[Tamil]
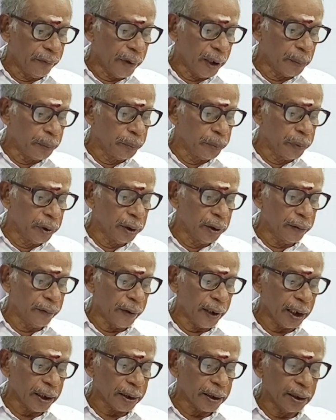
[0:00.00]
வம்பு
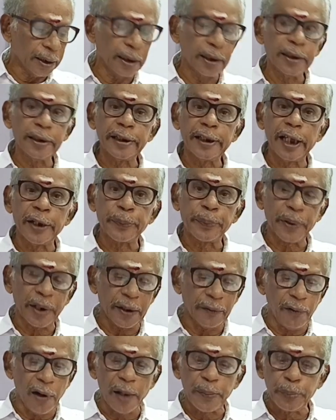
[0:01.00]
வழக்குகள்
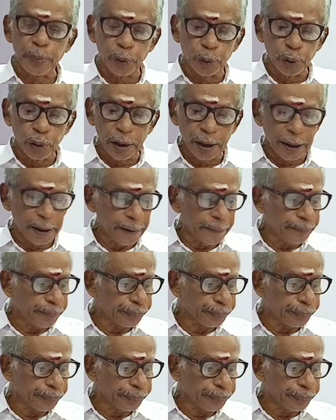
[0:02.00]
ஏற்பட வாய்ப்பு உண்டு